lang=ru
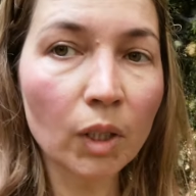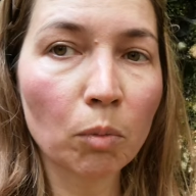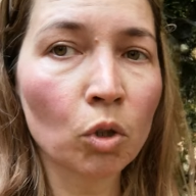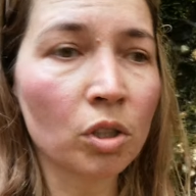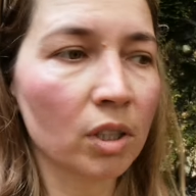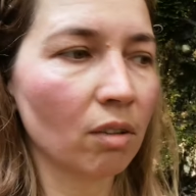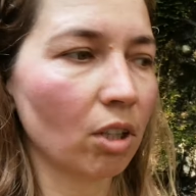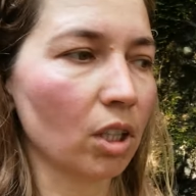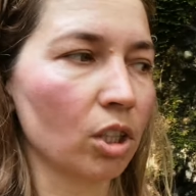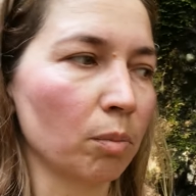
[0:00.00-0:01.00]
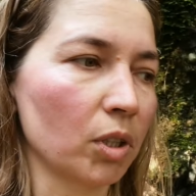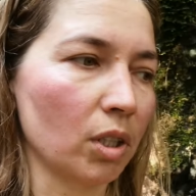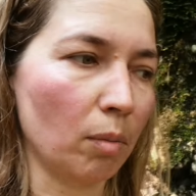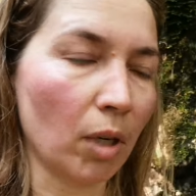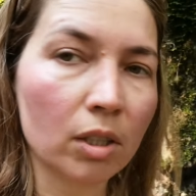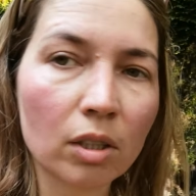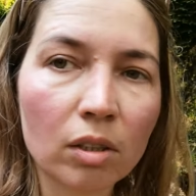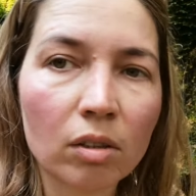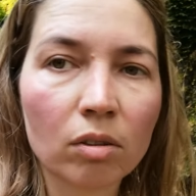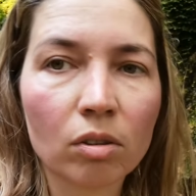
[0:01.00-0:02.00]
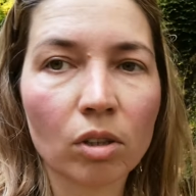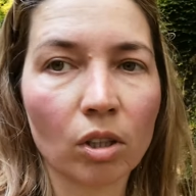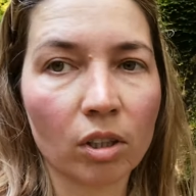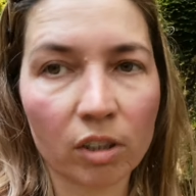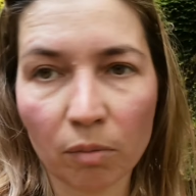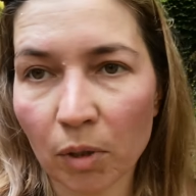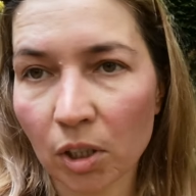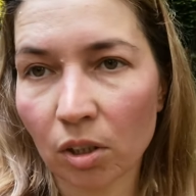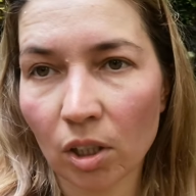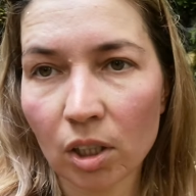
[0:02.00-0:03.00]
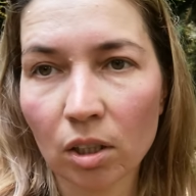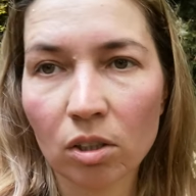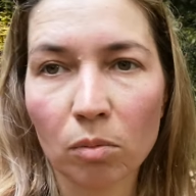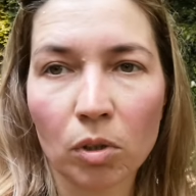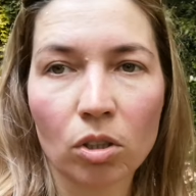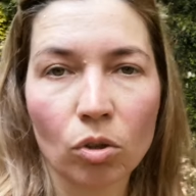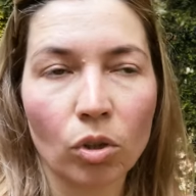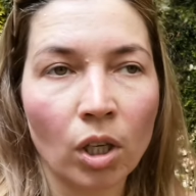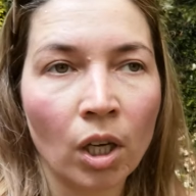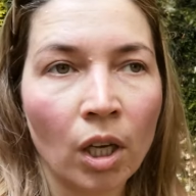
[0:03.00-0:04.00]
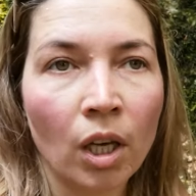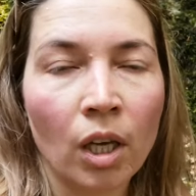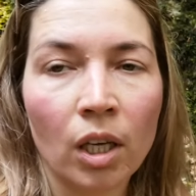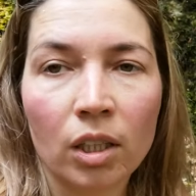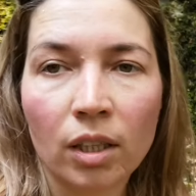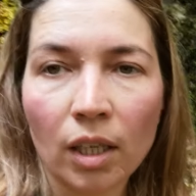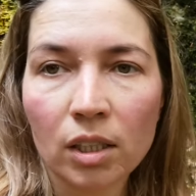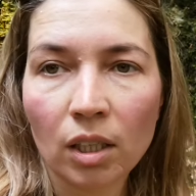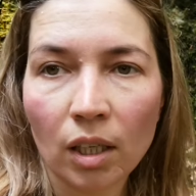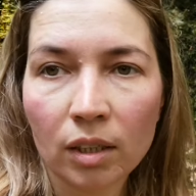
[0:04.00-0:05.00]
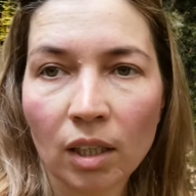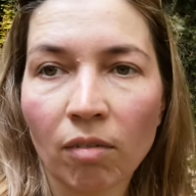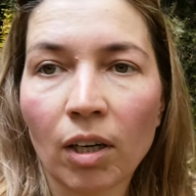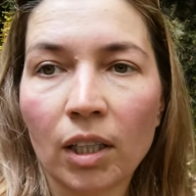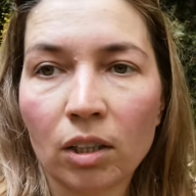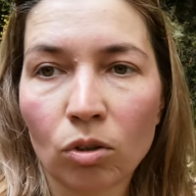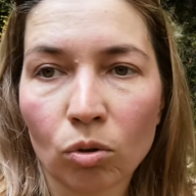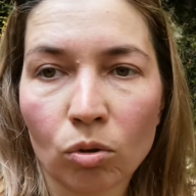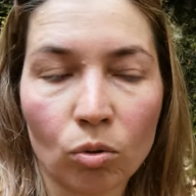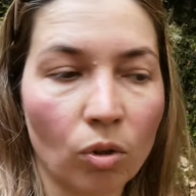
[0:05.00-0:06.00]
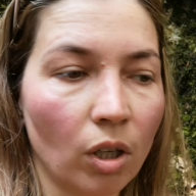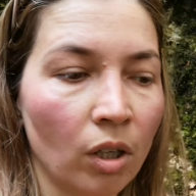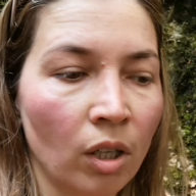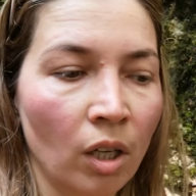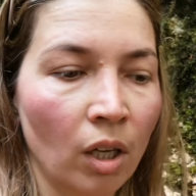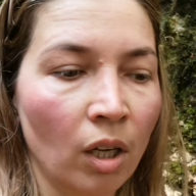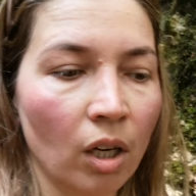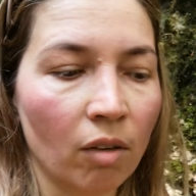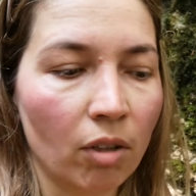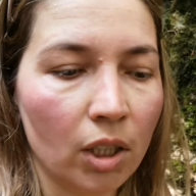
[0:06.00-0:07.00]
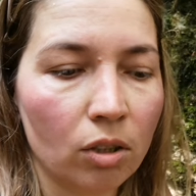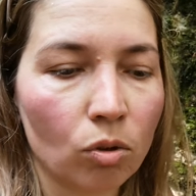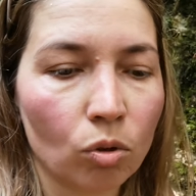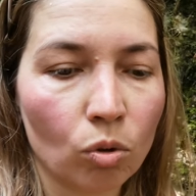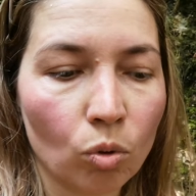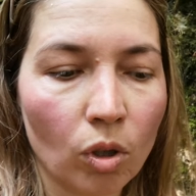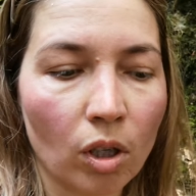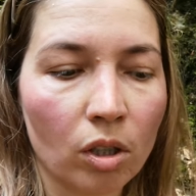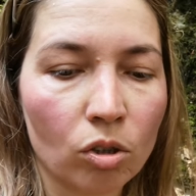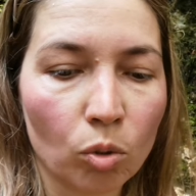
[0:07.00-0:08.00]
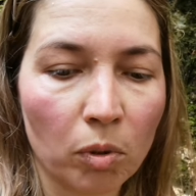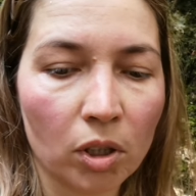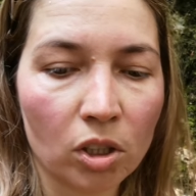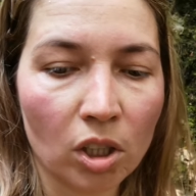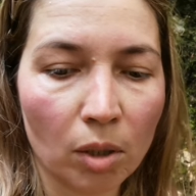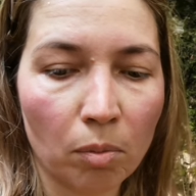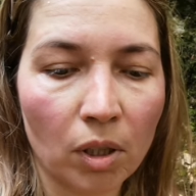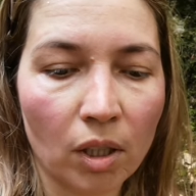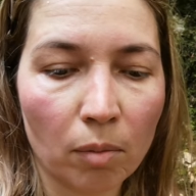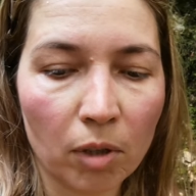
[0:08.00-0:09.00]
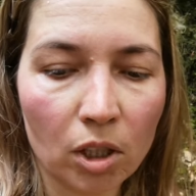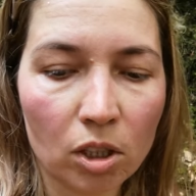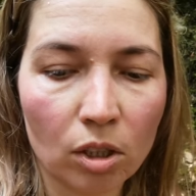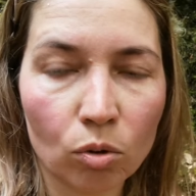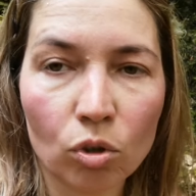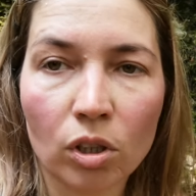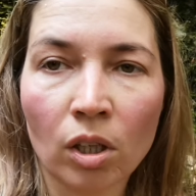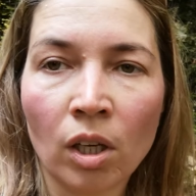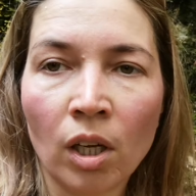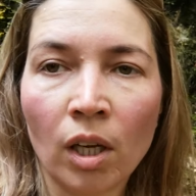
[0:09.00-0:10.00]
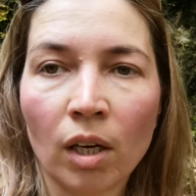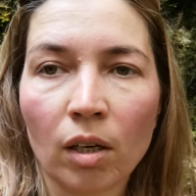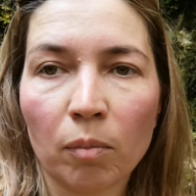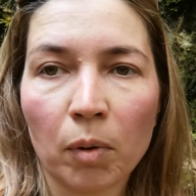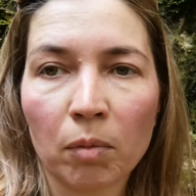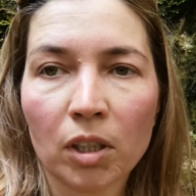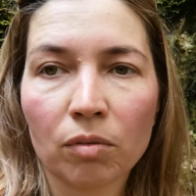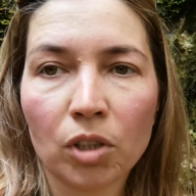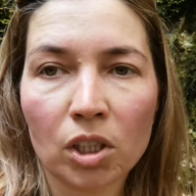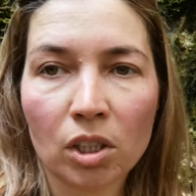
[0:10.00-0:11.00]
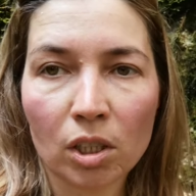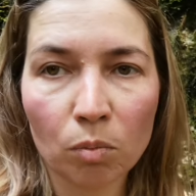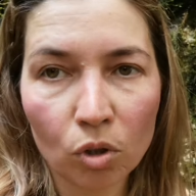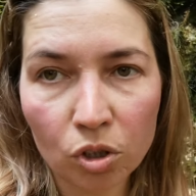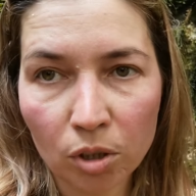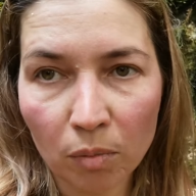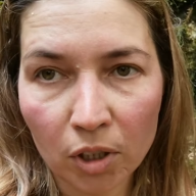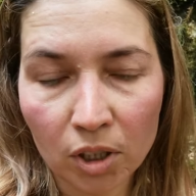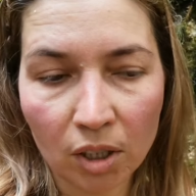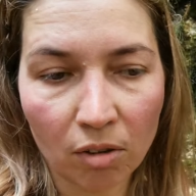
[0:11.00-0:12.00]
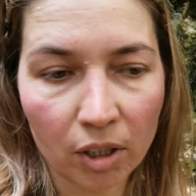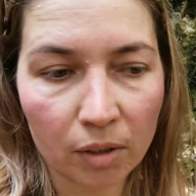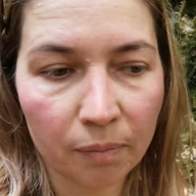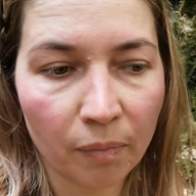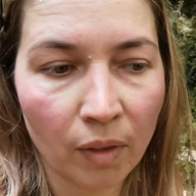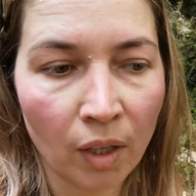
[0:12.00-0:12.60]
Не просто разговаривать, а чем-то заниматься, какие-то совместные интересы должны быть или что-то. И третье – это хвалить друг друга. Хвалить друг друга, чтобы отношения были гармоничные, нужно примерно в 10 раз больше, чем критиковать.